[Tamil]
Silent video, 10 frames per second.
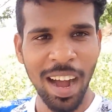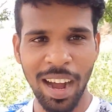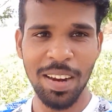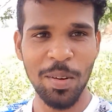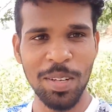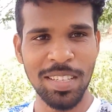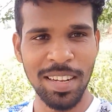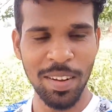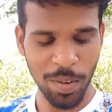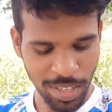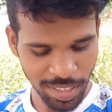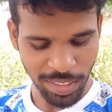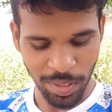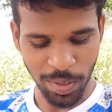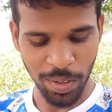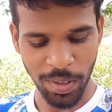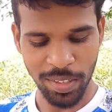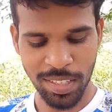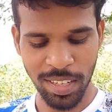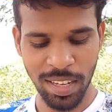ஆளுக்கு ஒரு ஜெயிலில் உட்காந்துருந்துருக்கோம்
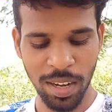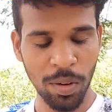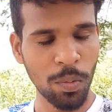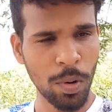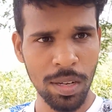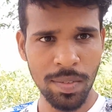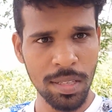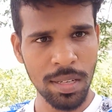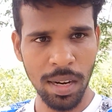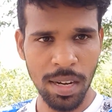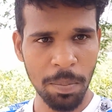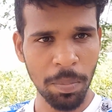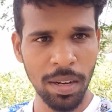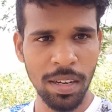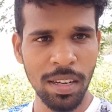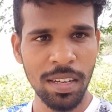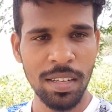சரியா உனக்கு வந்து கண்டிப்பாக